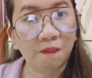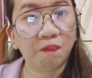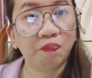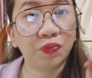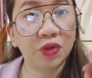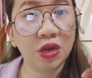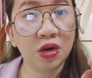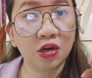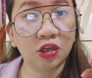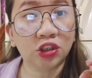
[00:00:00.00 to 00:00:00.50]

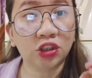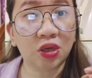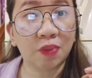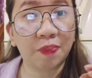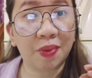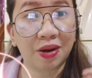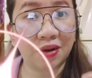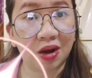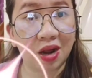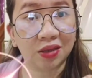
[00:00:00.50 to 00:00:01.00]
Dili siya
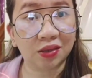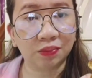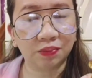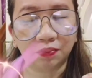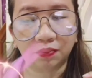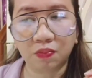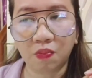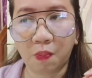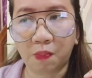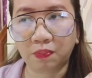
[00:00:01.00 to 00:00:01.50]
parat.
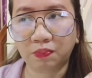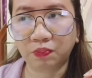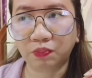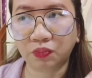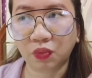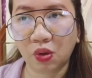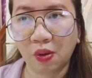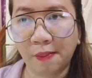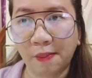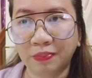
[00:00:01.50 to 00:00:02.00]

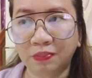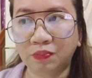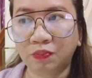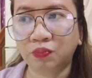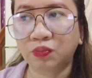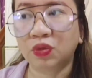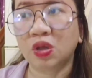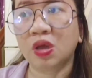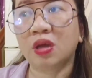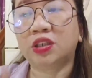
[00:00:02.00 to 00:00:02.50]

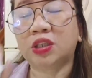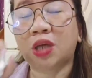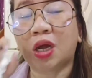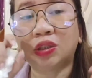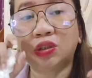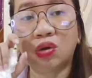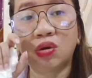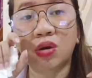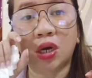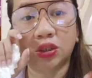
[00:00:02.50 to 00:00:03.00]

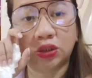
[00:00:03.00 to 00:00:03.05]
Sakto ra